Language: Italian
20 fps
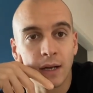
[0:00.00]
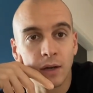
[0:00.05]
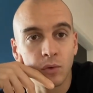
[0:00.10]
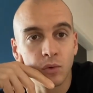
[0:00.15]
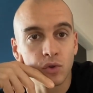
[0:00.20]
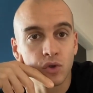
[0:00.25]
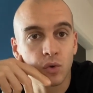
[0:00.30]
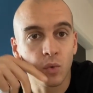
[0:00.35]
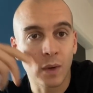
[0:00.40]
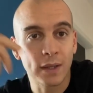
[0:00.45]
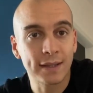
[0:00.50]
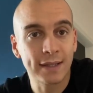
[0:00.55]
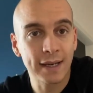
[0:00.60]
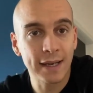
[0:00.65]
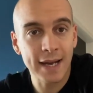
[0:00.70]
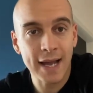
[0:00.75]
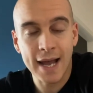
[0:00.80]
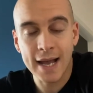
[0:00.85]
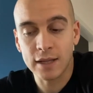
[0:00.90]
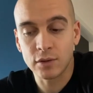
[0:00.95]
uno
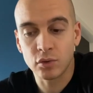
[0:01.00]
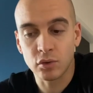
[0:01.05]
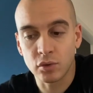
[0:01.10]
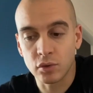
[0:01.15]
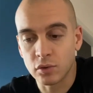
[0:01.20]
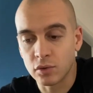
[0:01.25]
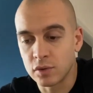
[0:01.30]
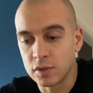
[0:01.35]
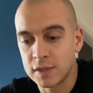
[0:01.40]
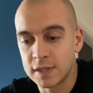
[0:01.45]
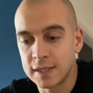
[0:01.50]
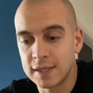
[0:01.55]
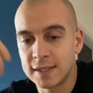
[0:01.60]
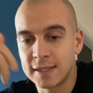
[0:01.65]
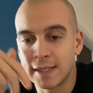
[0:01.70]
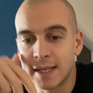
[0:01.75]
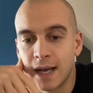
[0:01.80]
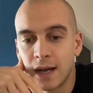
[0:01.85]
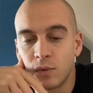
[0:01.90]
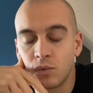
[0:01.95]
squattrinato
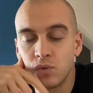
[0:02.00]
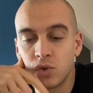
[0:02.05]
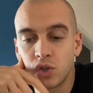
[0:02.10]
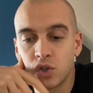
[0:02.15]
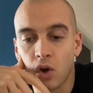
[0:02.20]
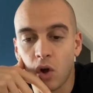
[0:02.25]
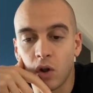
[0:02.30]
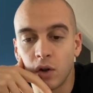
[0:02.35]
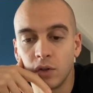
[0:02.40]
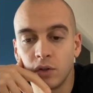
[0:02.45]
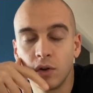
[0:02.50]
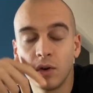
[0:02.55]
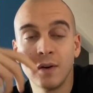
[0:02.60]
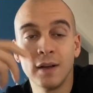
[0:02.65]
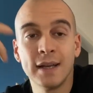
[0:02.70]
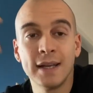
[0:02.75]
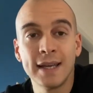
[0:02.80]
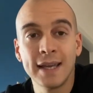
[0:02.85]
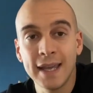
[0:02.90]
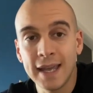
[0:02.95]
senza un soldo
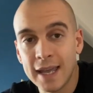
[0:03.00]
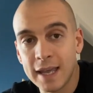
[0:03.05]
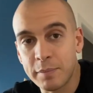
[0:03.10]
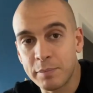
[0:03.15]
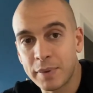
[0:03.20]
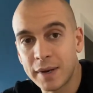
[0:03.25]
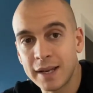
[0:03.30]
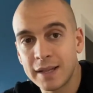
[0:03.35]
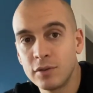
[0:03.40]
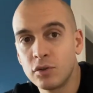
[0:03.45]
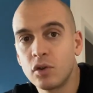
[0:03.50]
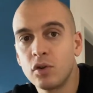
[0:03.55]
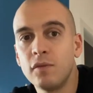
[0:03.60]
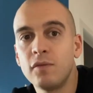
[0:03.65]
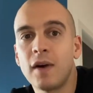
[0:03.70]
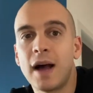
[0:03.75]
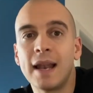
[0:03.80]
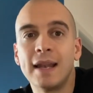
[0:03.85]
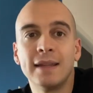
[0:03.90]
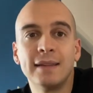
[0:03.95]
e prendono
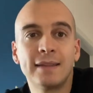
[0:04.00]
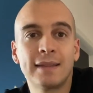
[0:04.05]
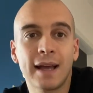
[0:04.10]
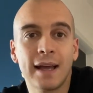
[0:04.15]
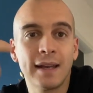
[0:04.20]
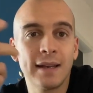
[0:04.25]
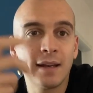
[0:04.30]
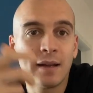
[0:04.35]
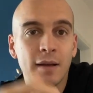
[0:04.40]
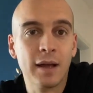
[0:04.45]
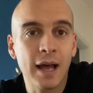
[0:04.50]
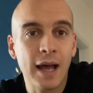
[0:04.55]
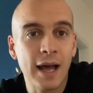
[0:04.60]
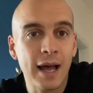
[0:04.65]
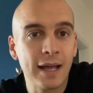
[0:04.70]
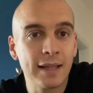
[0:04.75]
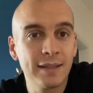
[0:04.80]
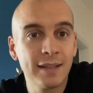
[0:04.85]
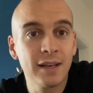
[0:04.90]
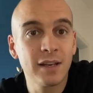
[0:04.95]
Valentine
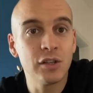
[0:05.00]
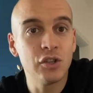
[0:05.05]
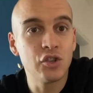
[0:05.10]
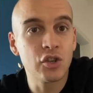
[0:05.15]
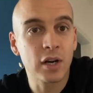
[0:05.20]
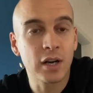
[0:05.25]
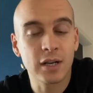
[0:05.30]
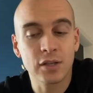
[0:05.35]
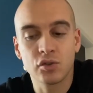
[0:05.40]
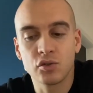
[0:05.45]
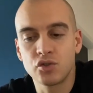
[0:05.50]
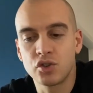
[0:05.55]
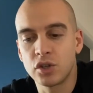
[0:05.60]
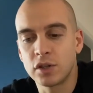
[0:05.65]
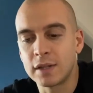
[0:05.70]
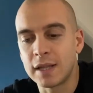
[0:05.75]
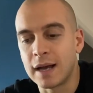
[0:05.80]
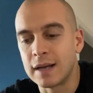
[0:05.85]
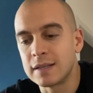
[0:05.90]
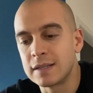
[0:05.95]
a dirigere la
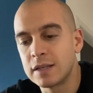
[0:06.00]
società.